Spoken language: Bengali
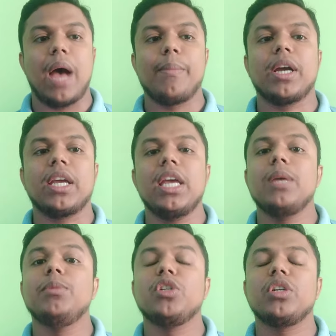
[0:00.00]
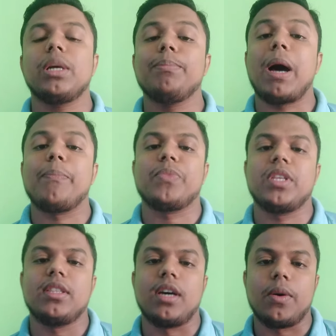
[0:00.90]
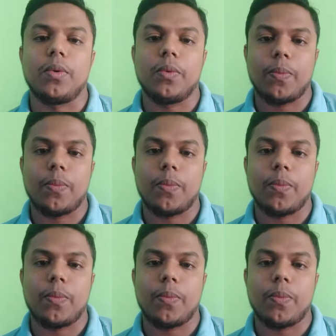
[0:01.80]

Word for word: আমাকে এই বিষয়টা ভাবতে দাও